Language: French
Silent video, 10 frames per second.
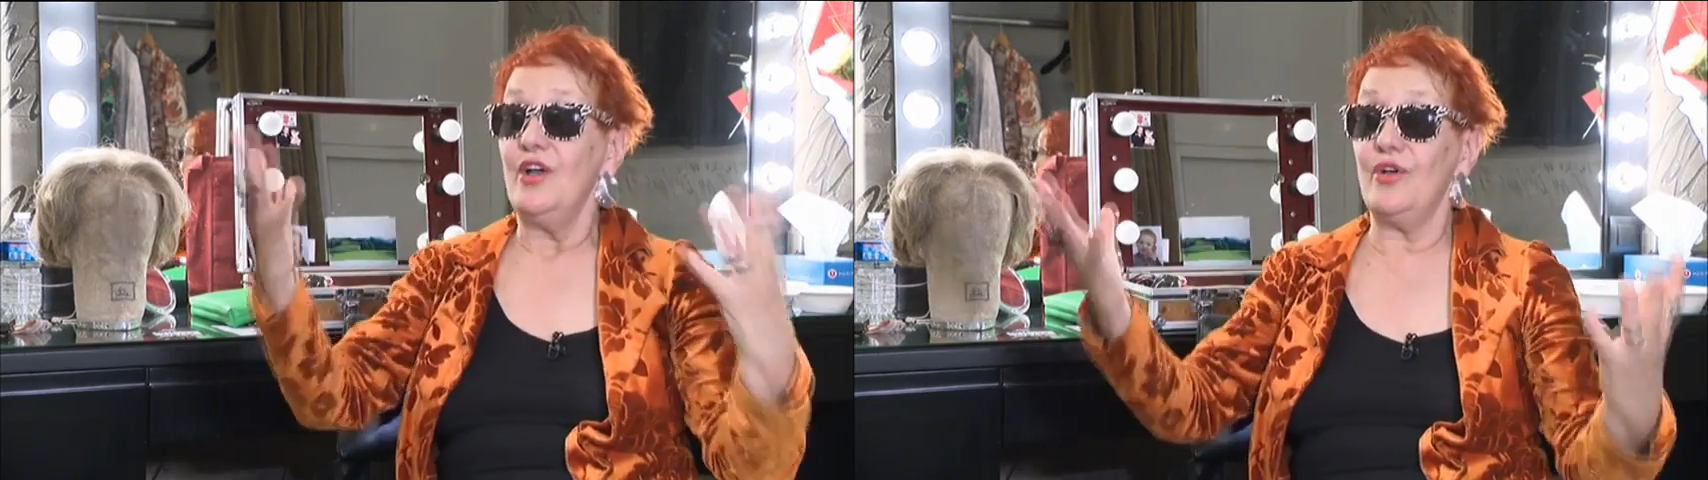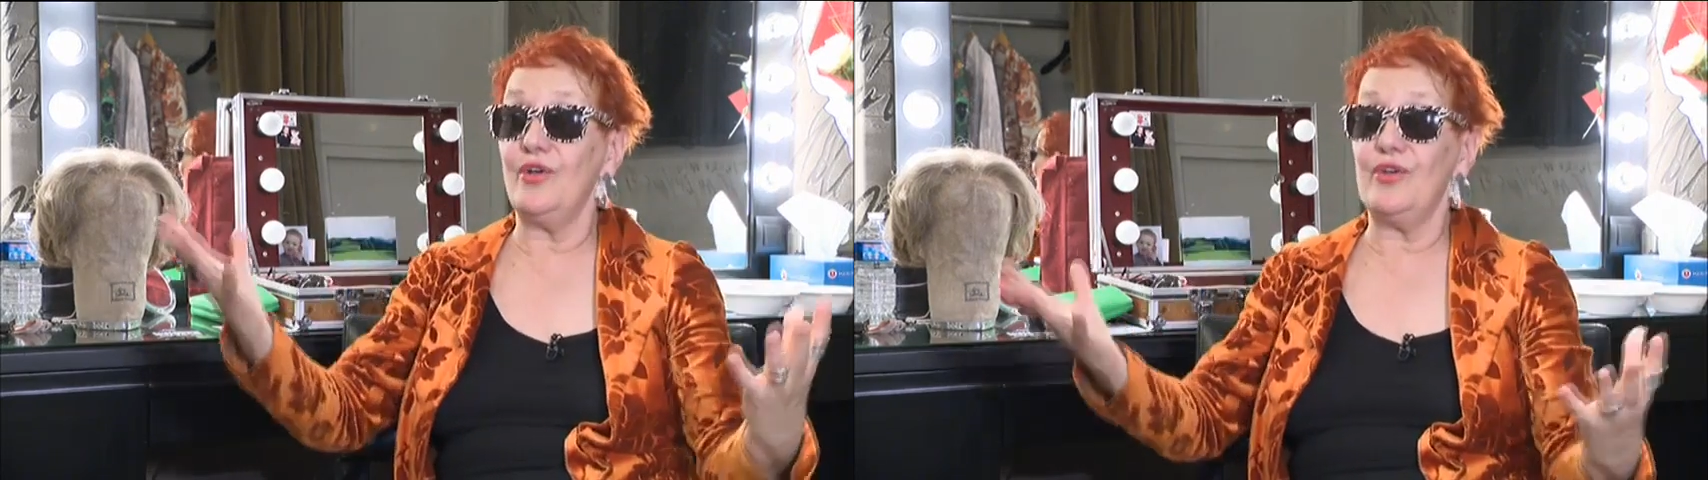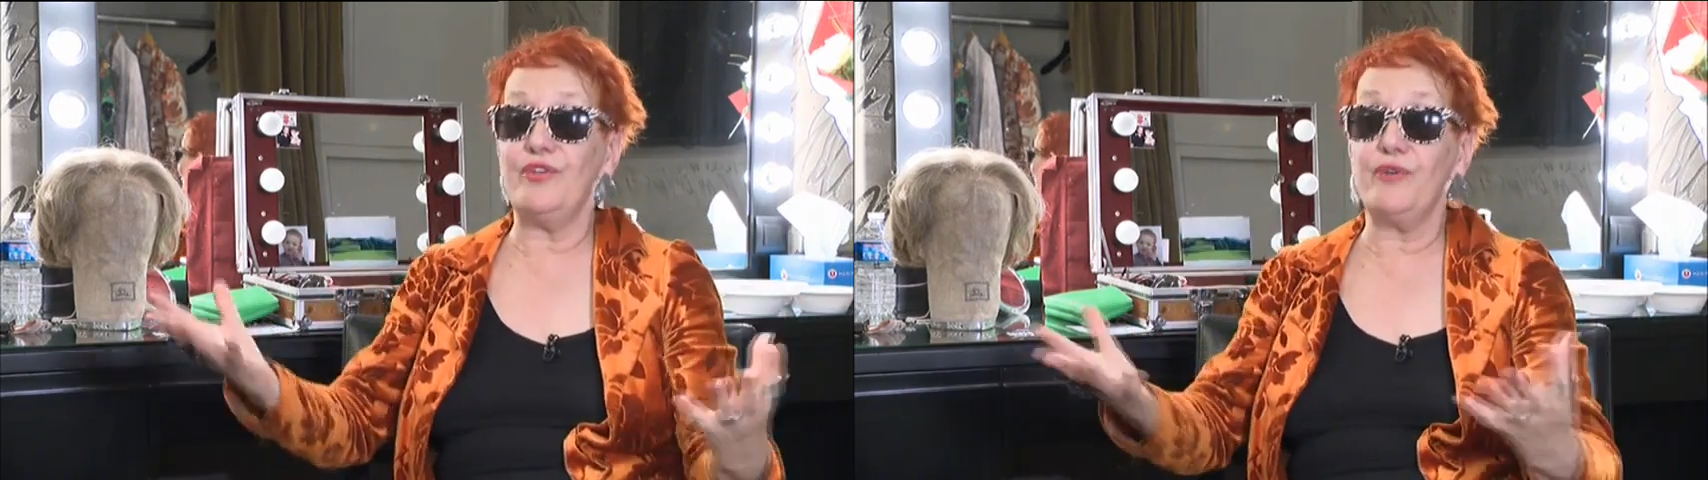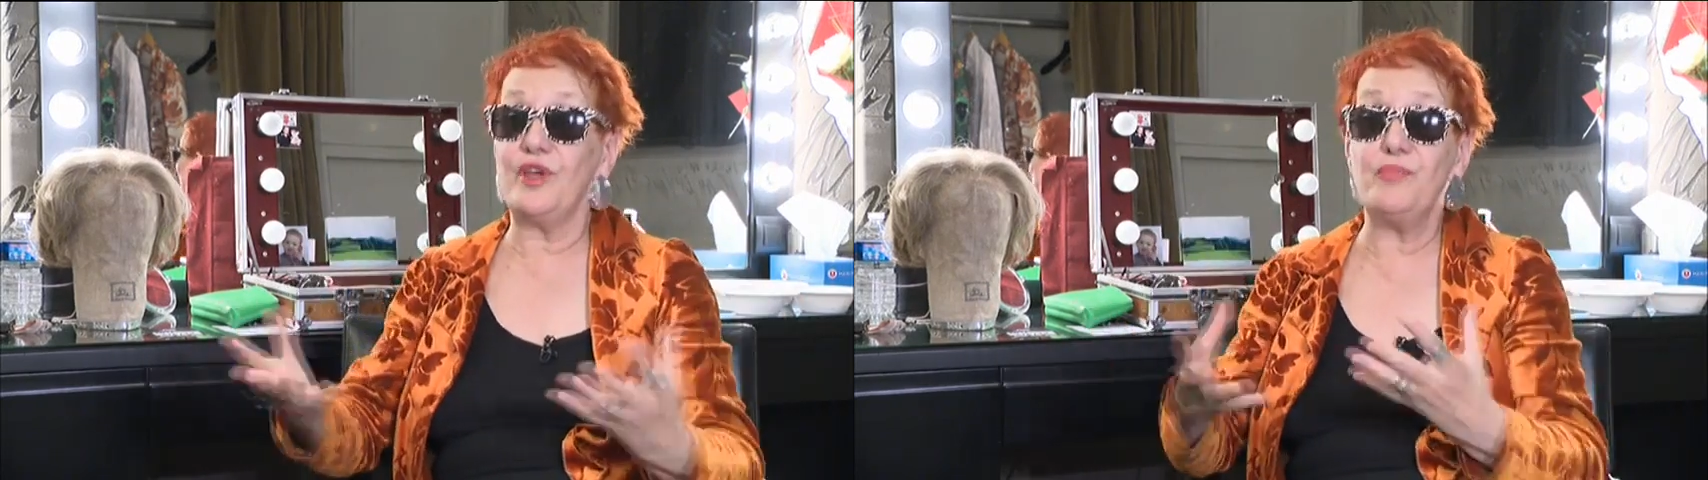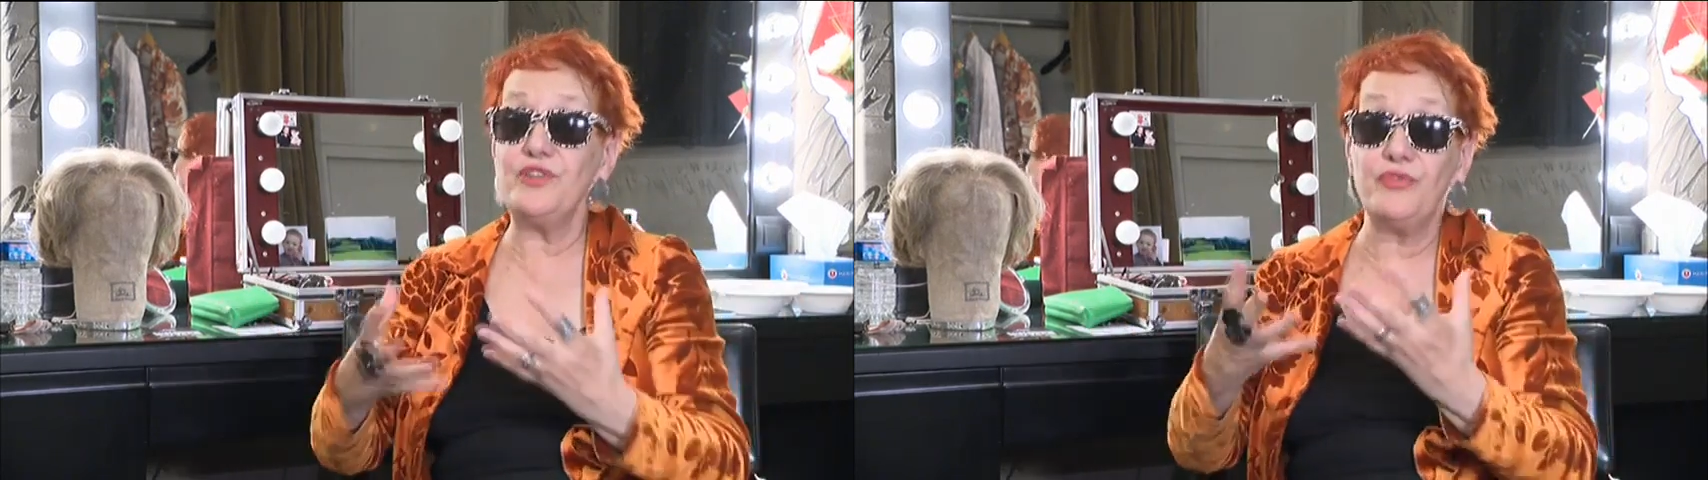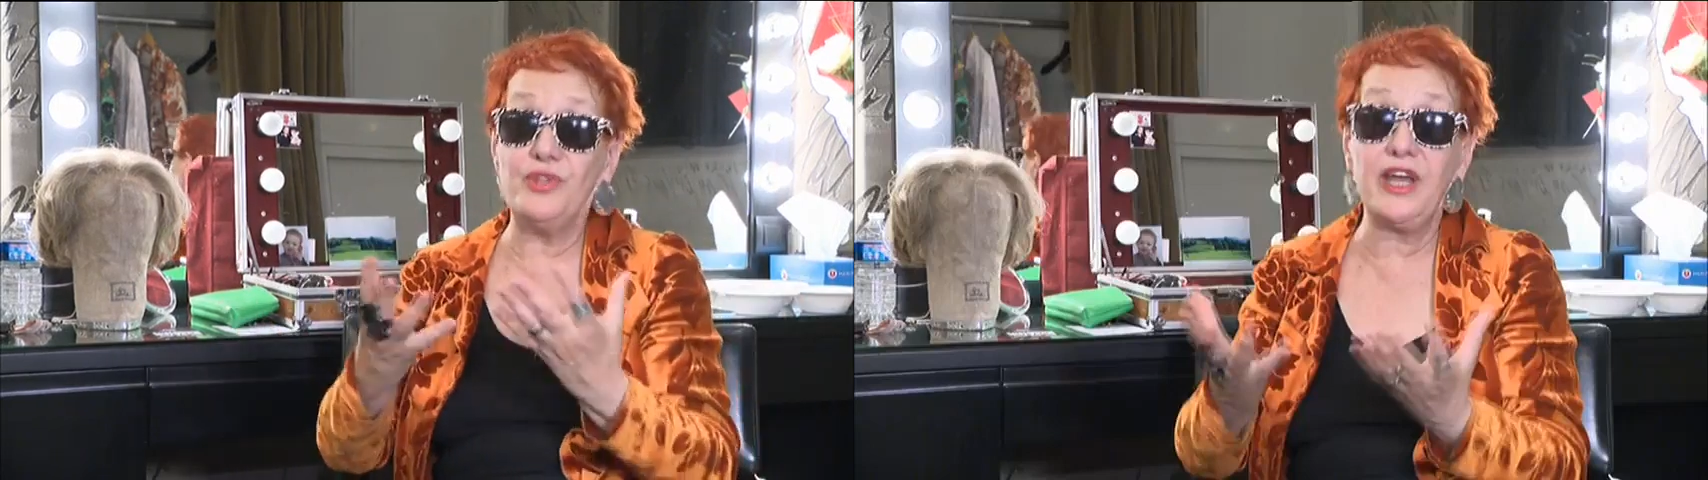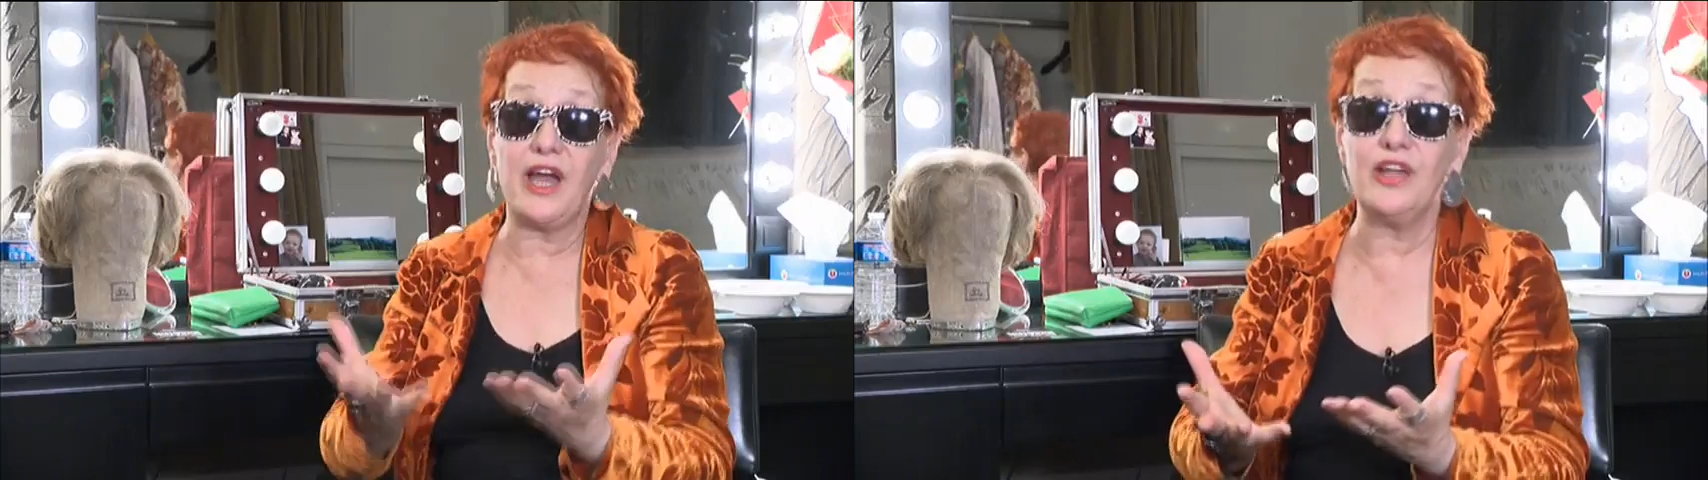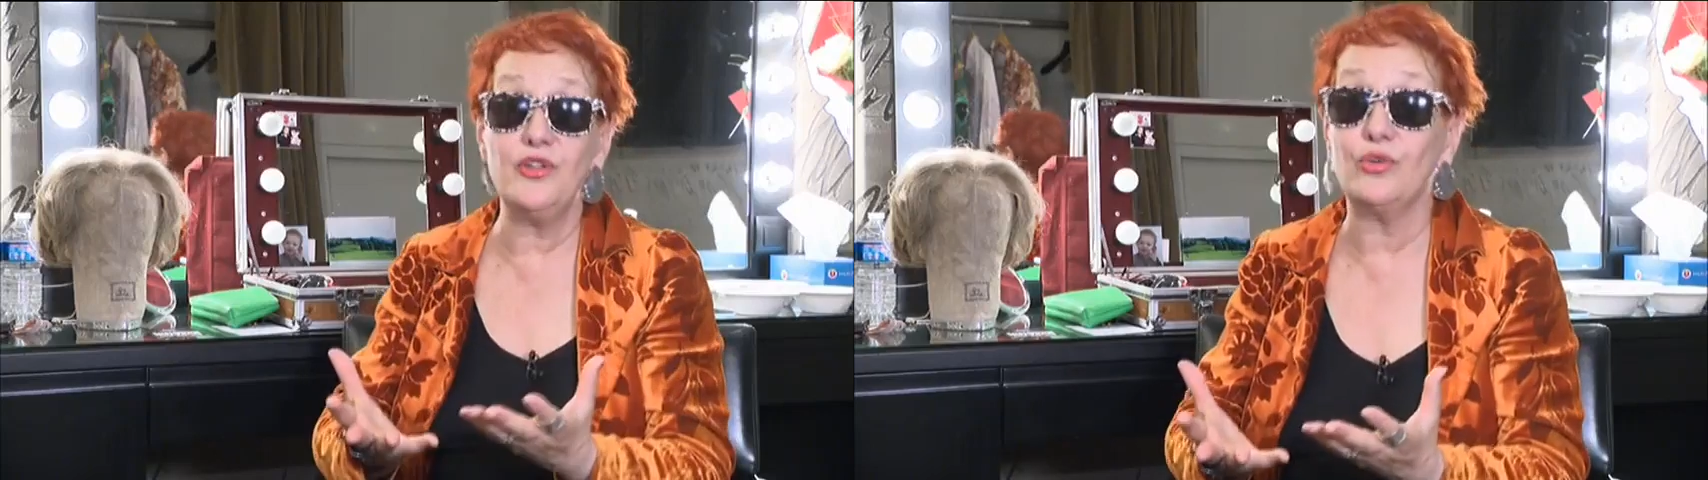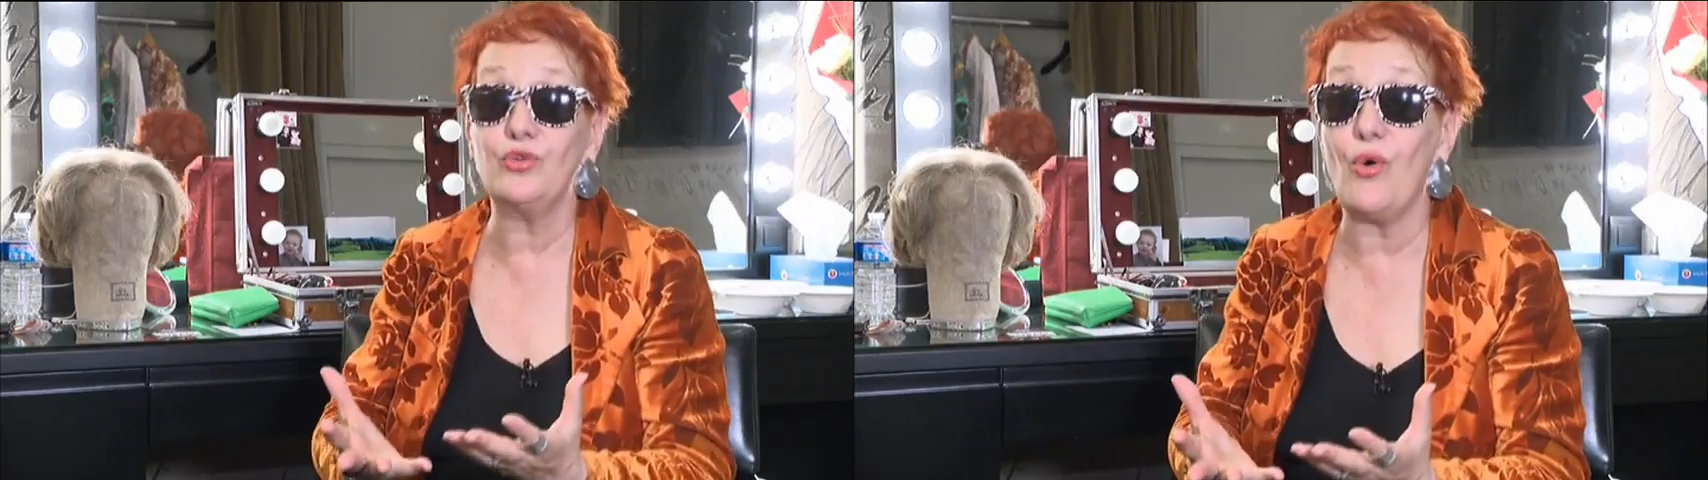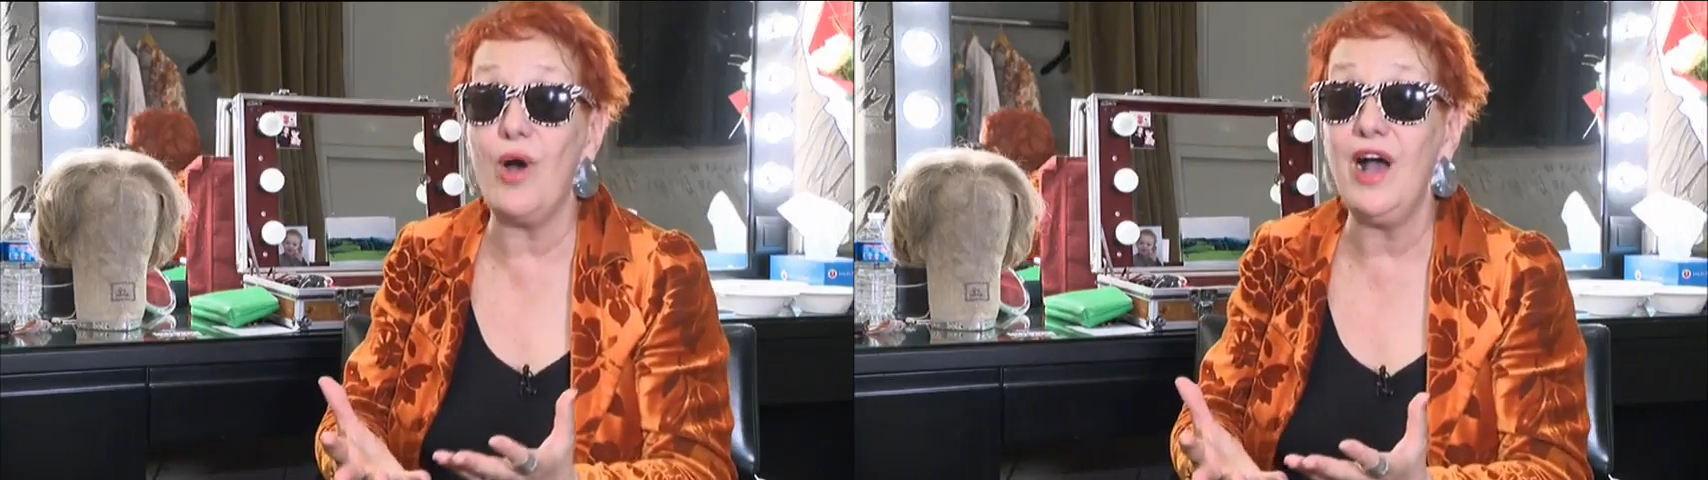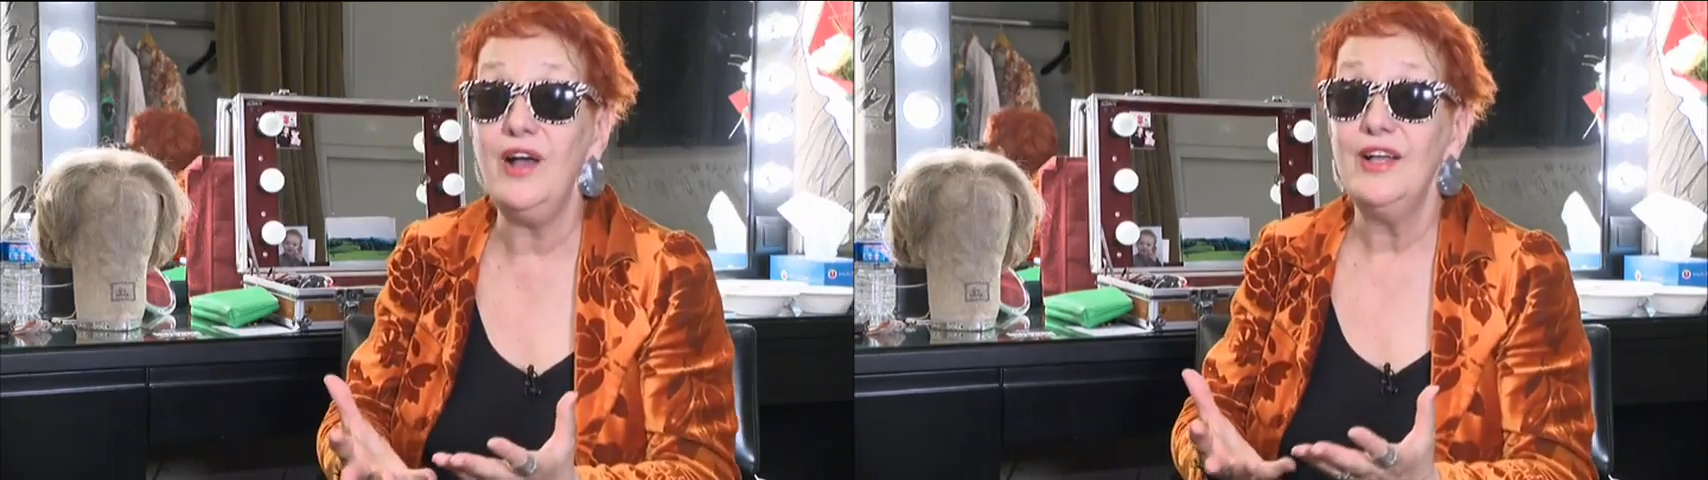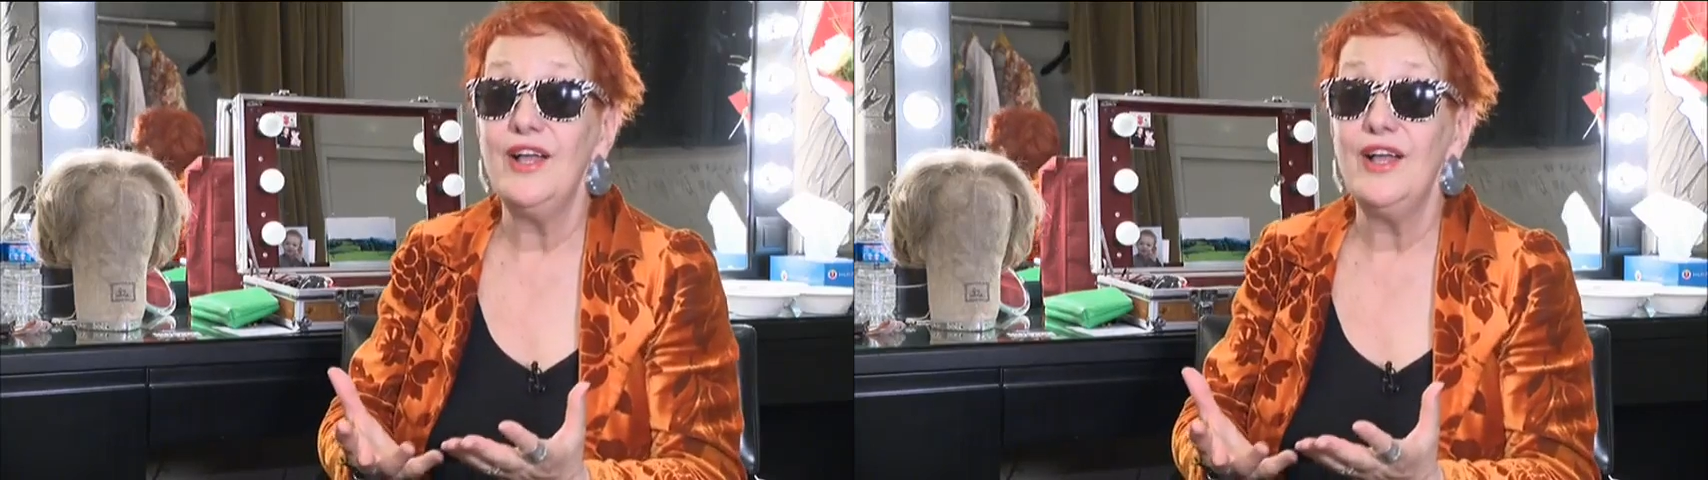euh, il faut qu'ils puissent venir à un endroit